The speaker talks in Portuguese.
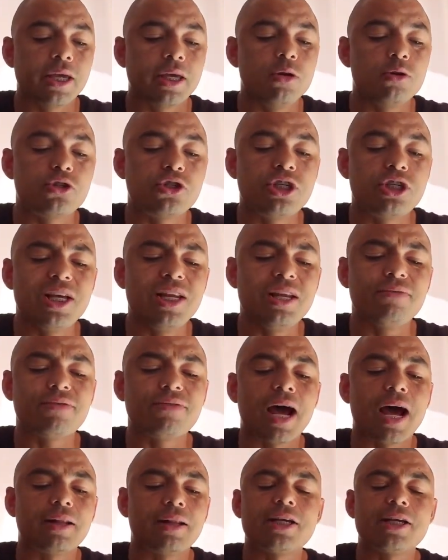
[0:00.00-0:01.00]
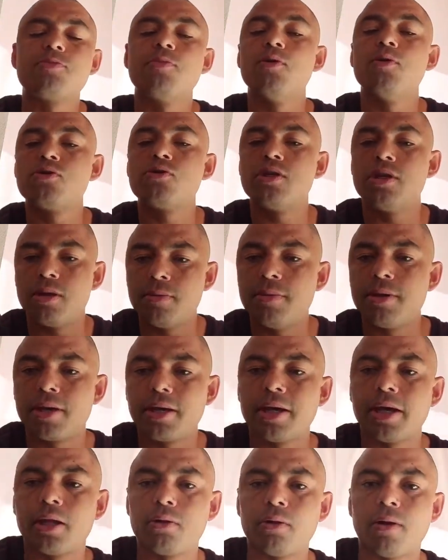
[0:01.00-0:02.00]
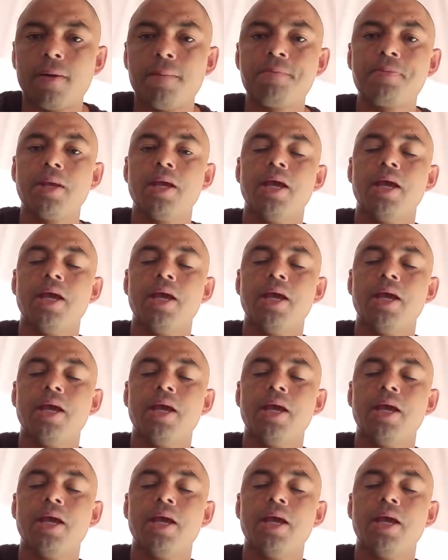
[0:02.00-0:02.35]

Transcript: que o tinha livrado das mãos do inimigo em redor.